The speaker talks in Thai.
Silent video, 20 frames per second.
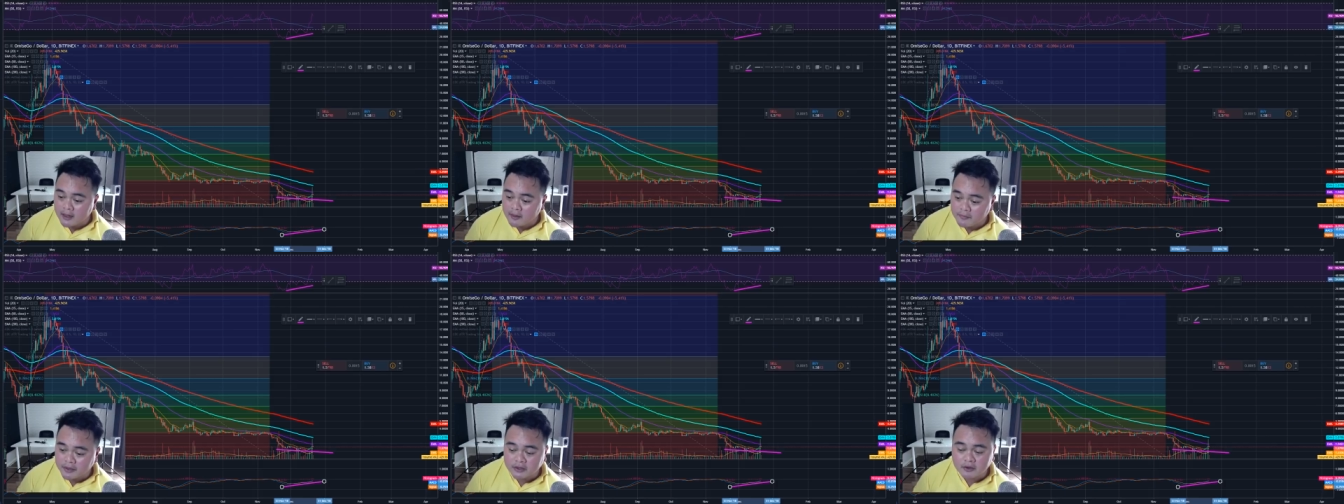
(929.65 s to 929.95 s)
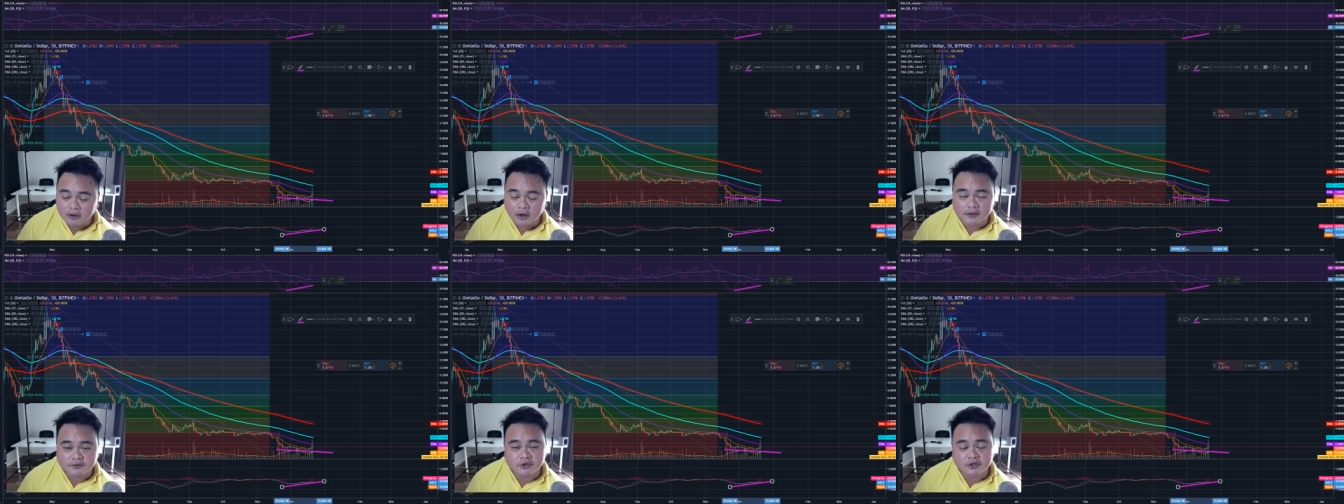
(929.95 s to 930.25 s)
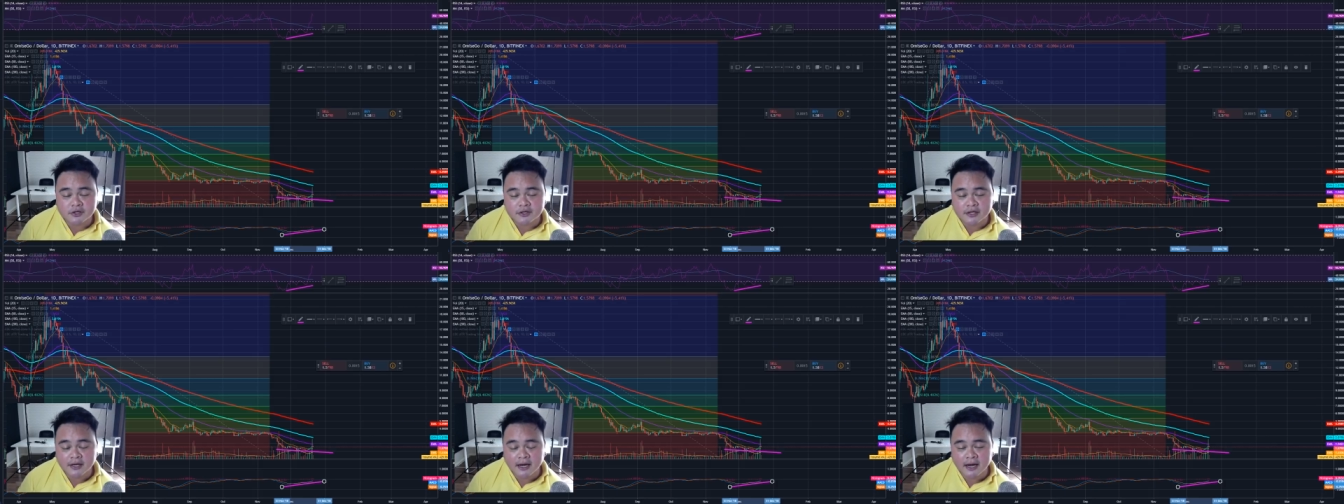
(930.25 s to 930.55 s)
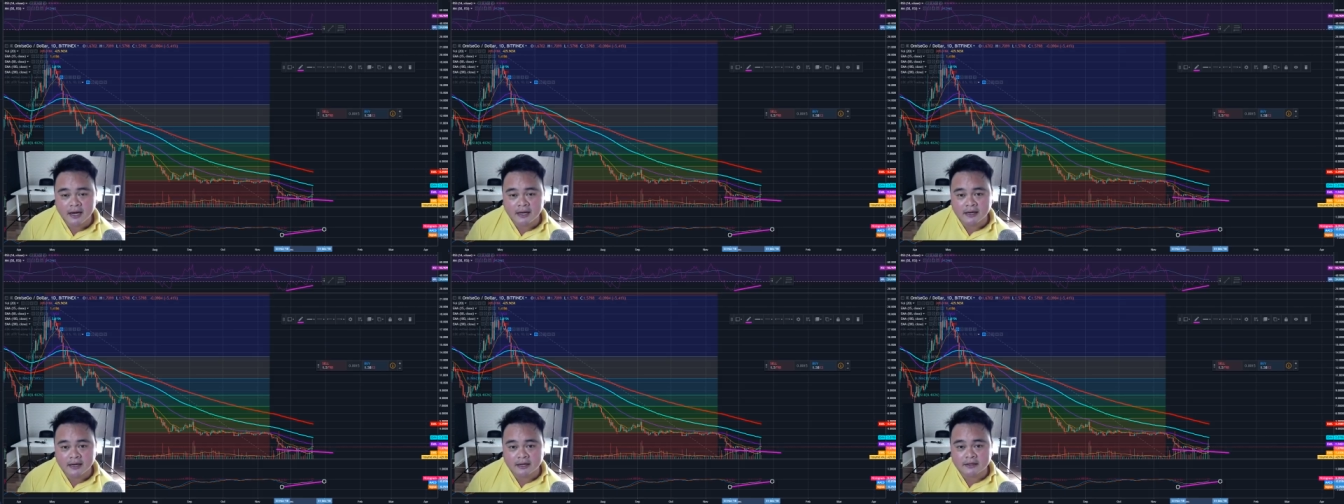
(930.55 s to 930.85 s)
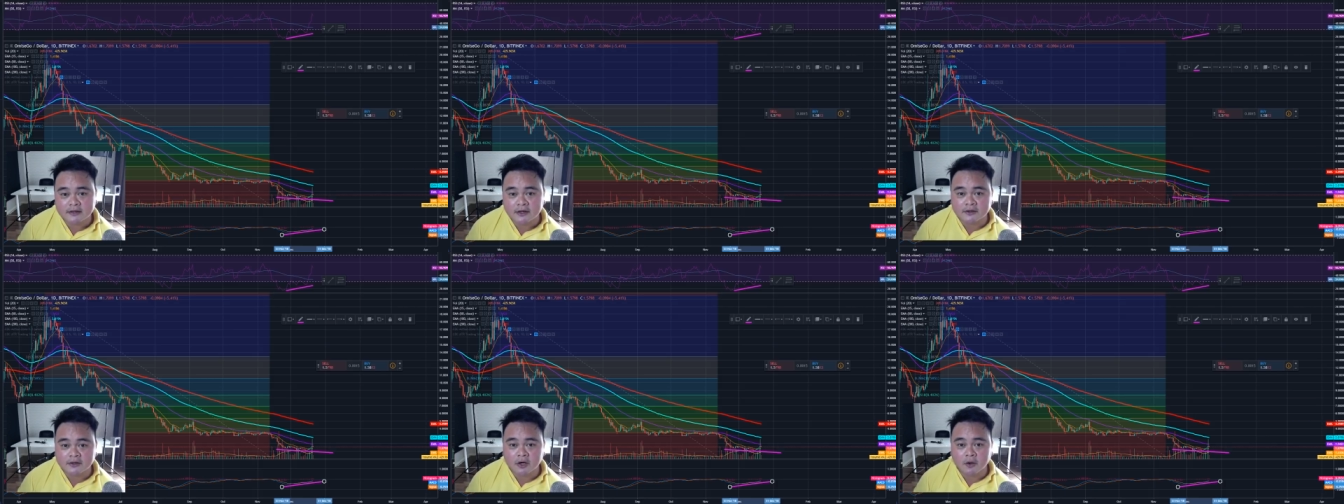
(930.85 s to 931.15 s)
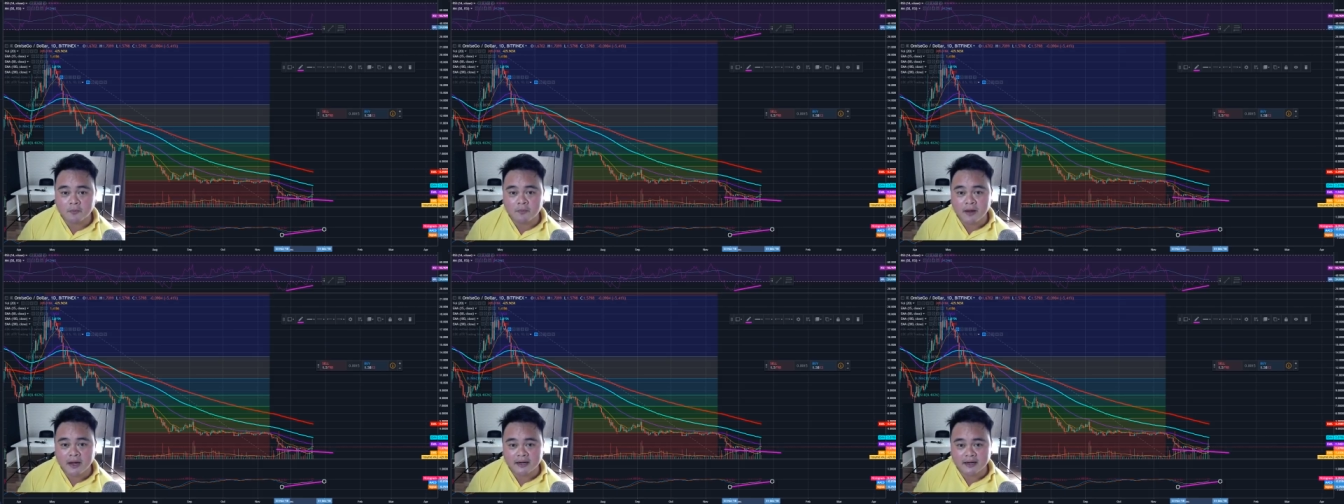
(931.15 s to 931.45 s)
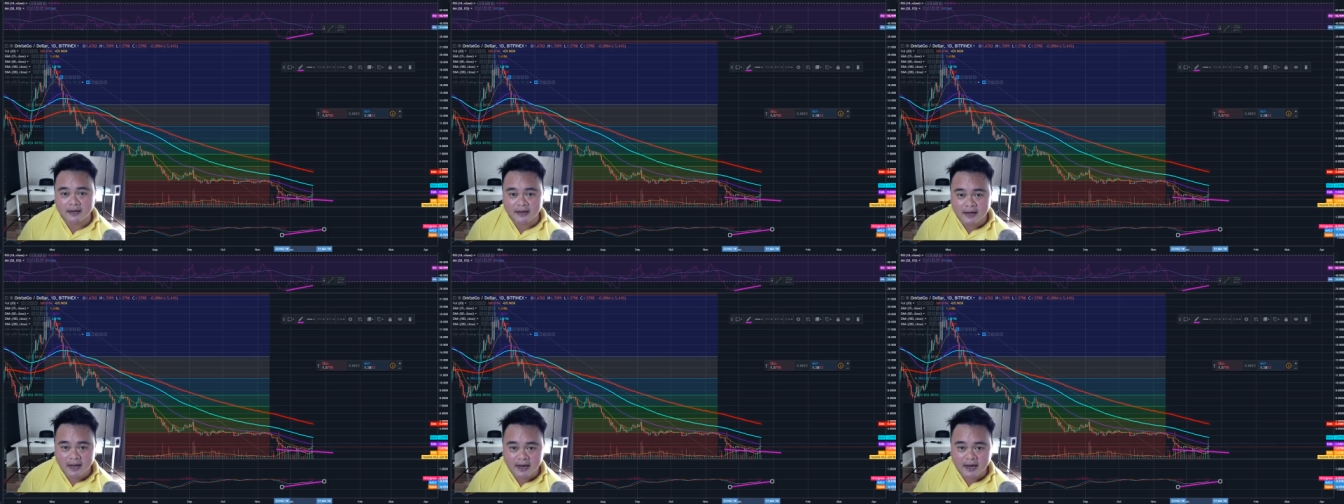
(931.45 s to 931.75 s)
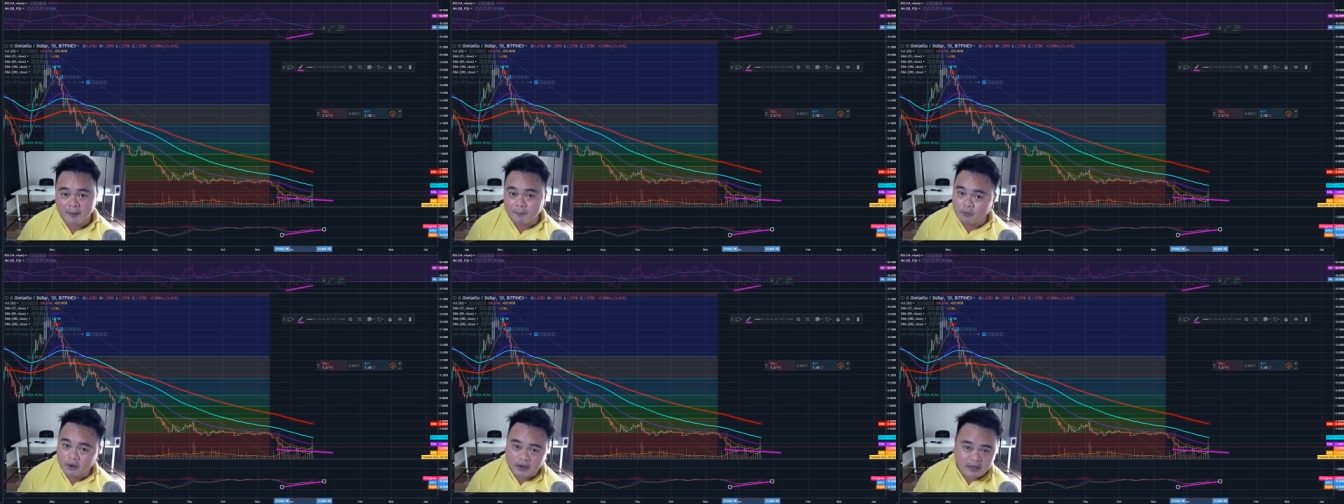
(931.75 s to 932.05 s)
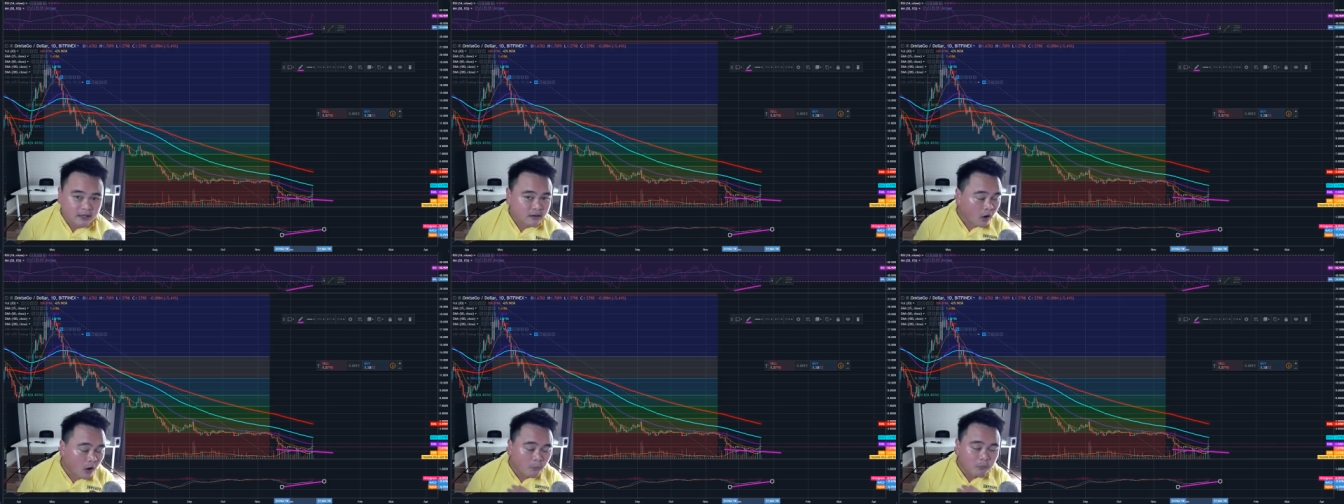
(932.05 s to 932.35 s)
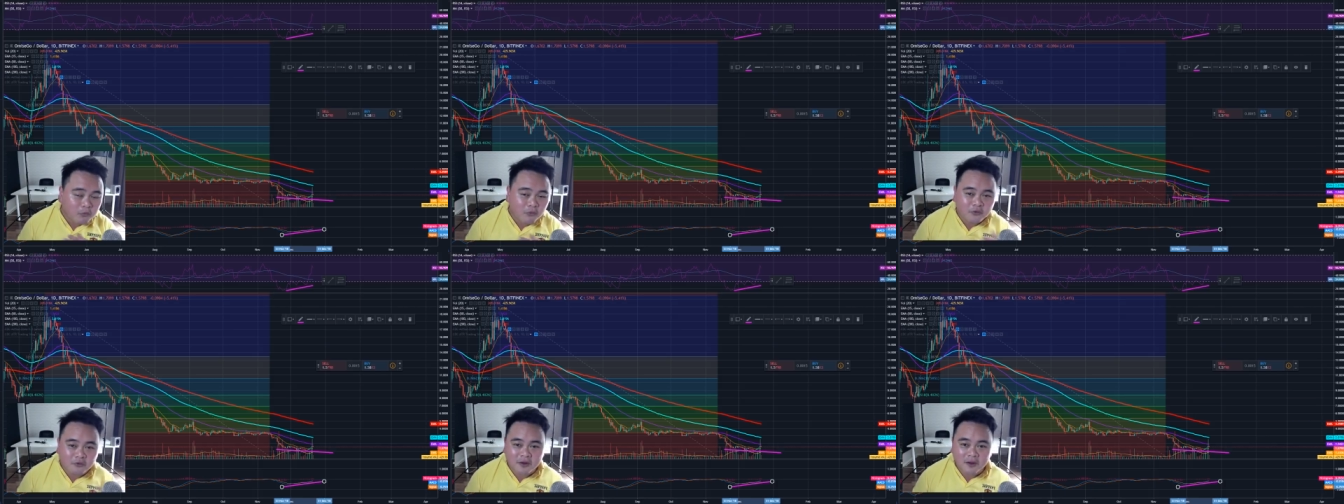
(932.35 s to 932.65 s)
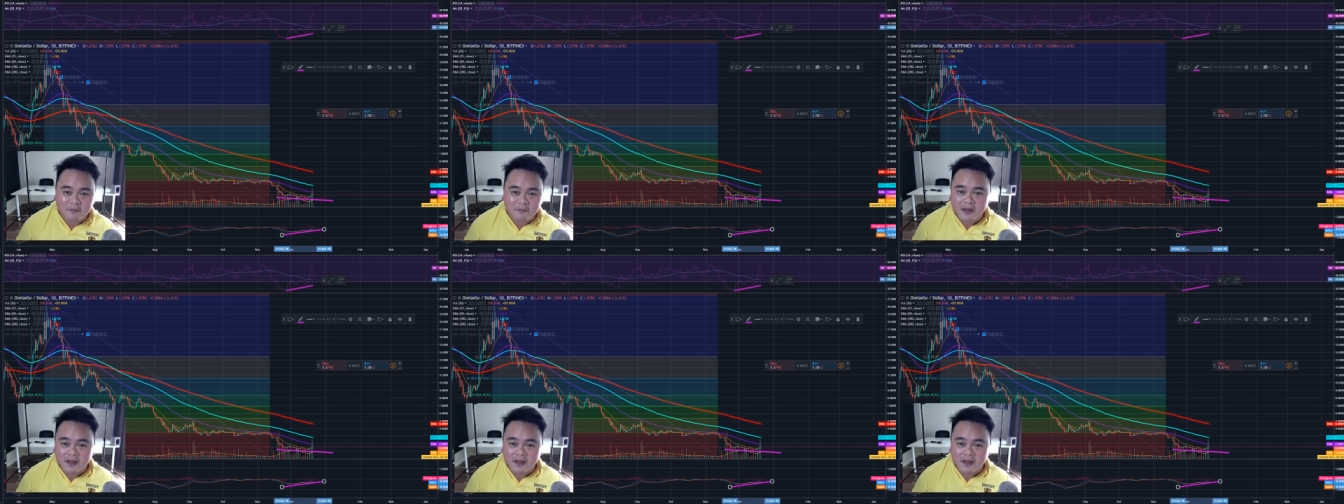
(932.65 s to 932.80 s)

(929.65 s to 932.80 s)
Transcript: Bitcoin Trader Thailand ในตอนต่อไปกันได้ครับวันนี้ขอบคุณ